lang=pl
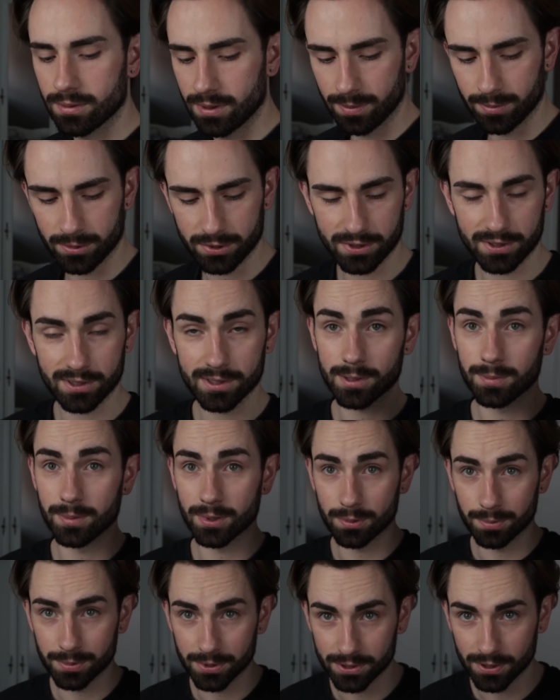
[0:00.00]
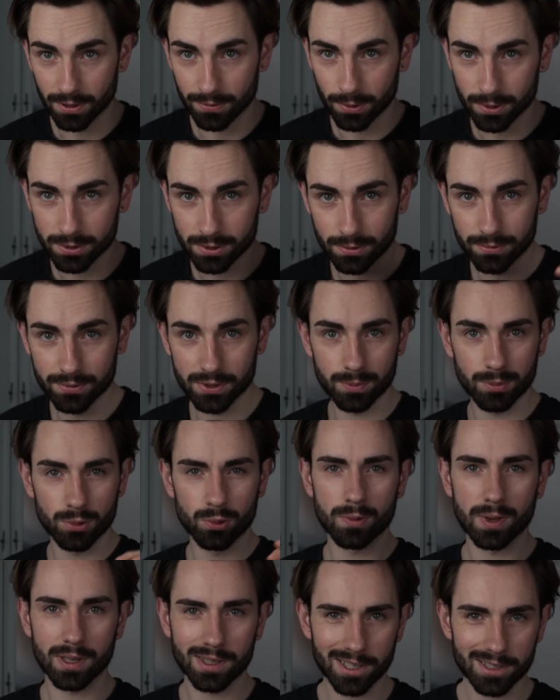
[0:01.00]
które możecie sobie kupić do włosów, żeby
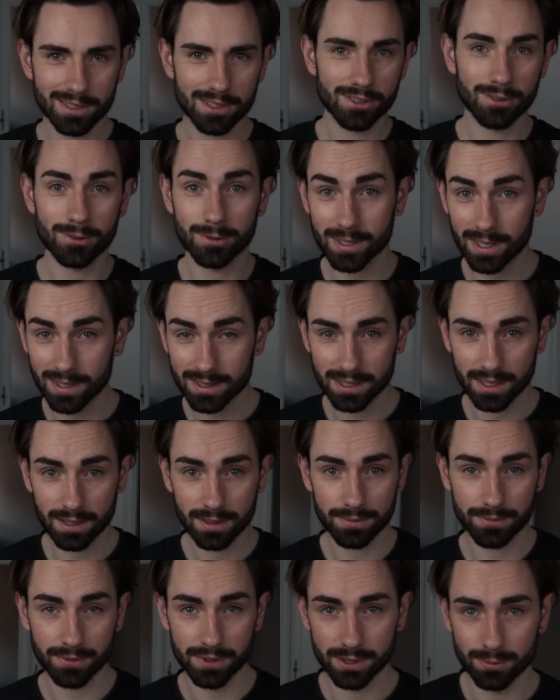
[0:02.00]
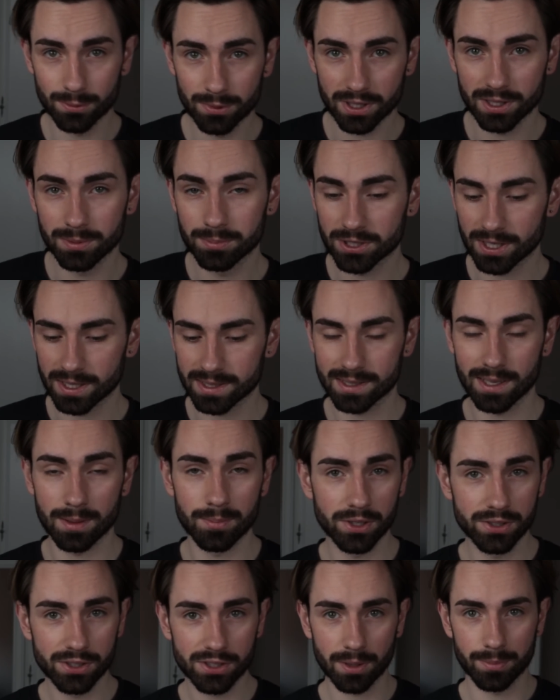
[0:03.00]
układać kozackie fryzurki przez
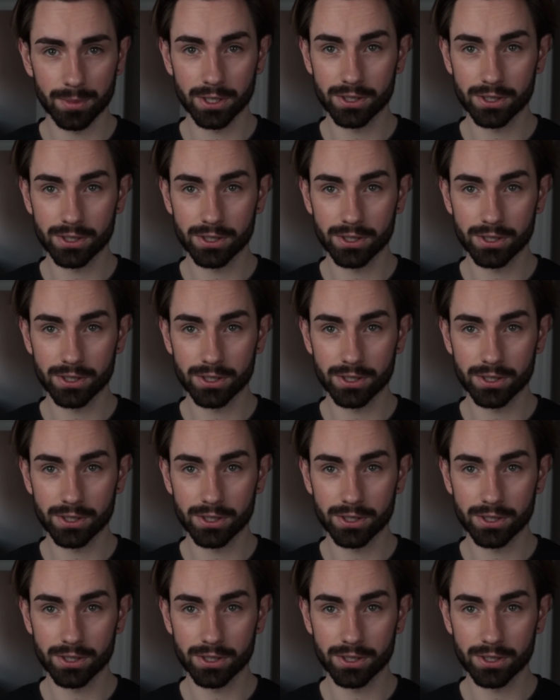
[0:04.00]
najbliższe